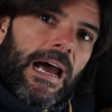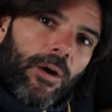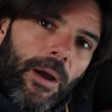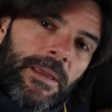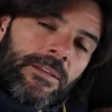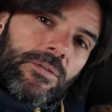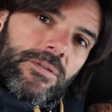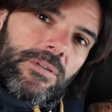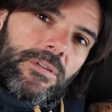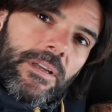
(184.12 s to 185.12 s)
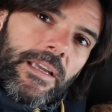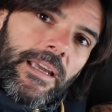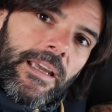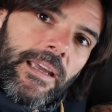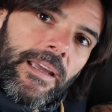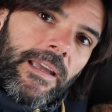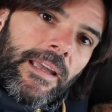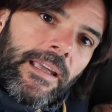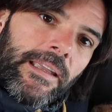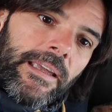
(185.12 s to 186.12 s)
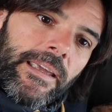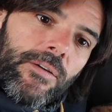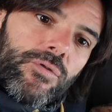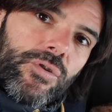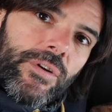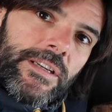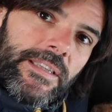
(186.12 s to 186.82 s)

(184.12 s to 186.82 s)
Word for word: alojamientos eh, que uso en